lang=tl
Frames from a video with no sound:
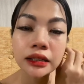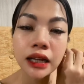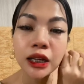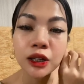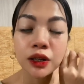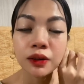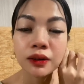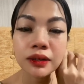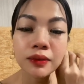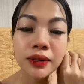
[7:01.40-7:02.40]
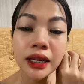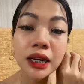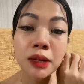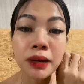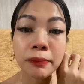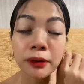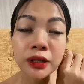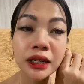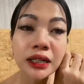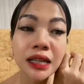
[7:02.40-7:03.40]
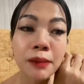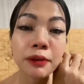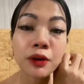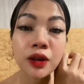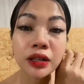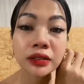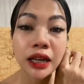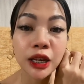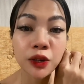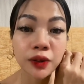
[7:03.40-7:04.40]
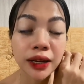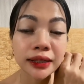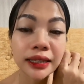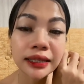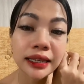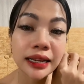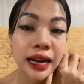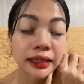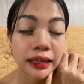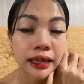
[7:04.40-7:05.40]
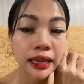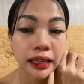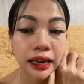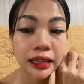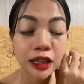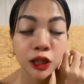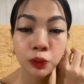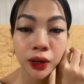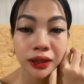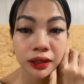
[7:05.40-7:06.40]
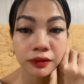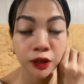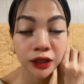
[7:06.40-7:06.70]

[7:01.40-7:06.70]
ano, hindi wala na naman, pero sinasabi ko lang sa inyo guys, hindi lahat nakikita natin 24-7.